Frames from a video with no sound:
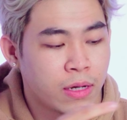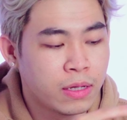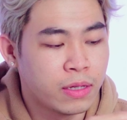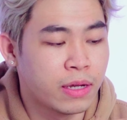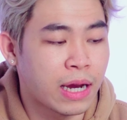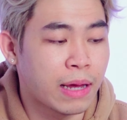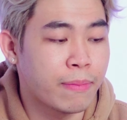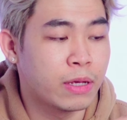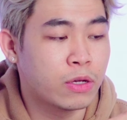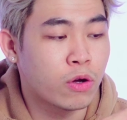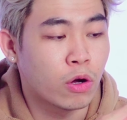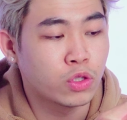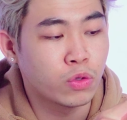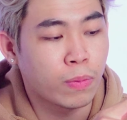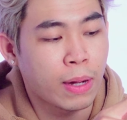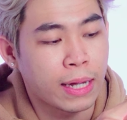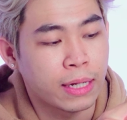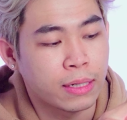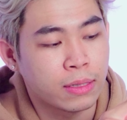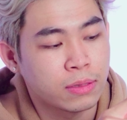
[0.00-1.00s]
Như nãy mình có
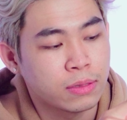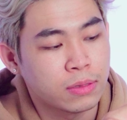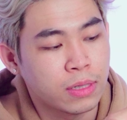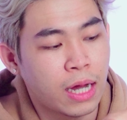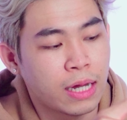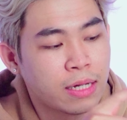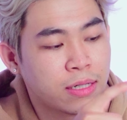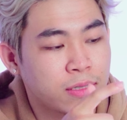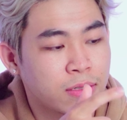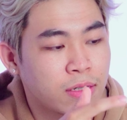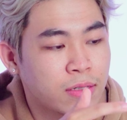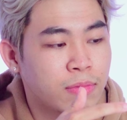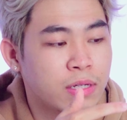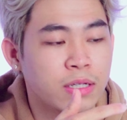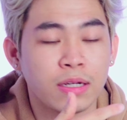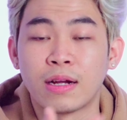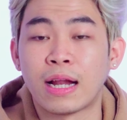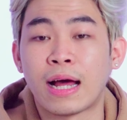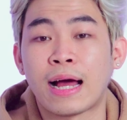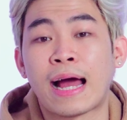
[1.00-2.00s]
chụp ảnh đây,
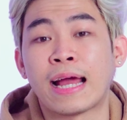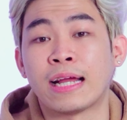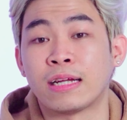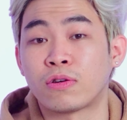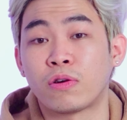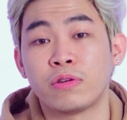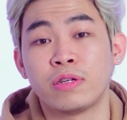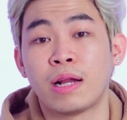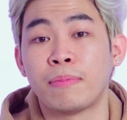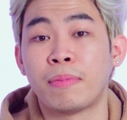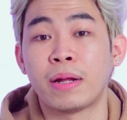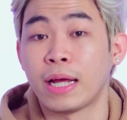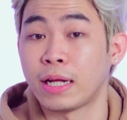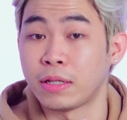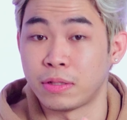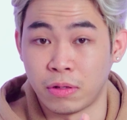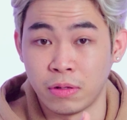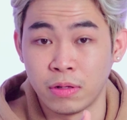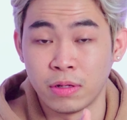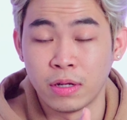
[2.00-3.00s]
bây giờ là ảnh coi như là mất
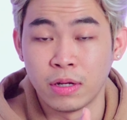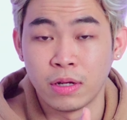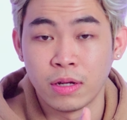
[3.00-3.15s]
hết rồi.